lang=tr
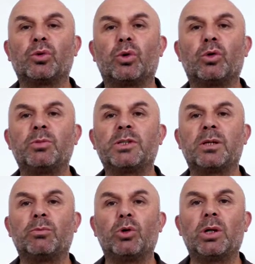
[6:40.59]
O
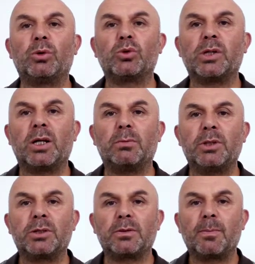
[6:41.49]
bize böyle güzel
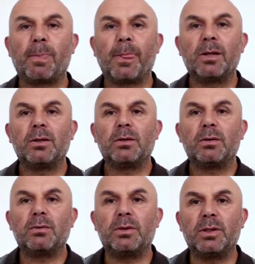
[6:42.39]
bir
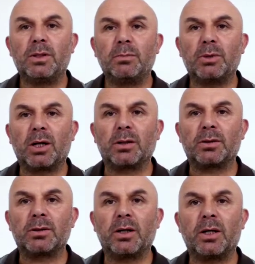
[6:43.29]
din
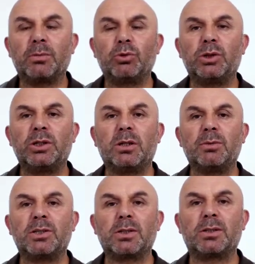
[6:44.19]
bıraktı. Eğer bu dine
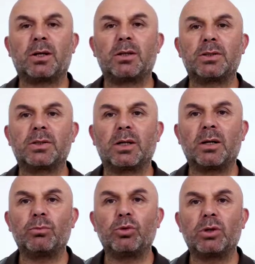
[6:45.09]
biz de sarılırsak
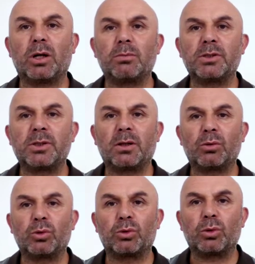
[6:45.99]
hem dünyamızda
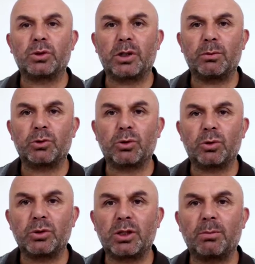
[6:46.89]
kurtuluşa ermiş
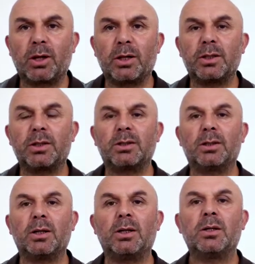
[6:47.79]
oluruz hem ahirette
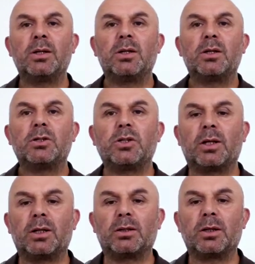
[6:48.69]
de
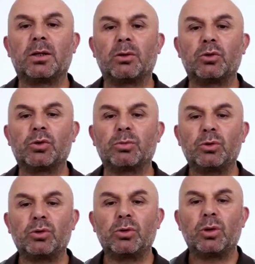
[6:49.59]
cennete
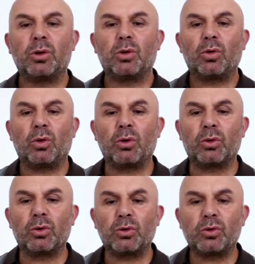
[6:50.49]
kavuşmuş
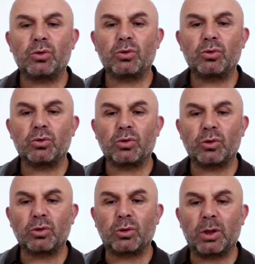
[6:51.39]
oluruz
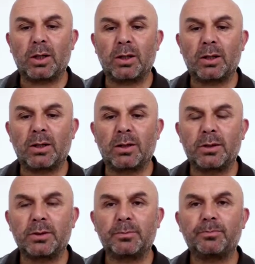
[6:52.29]
çocuklar.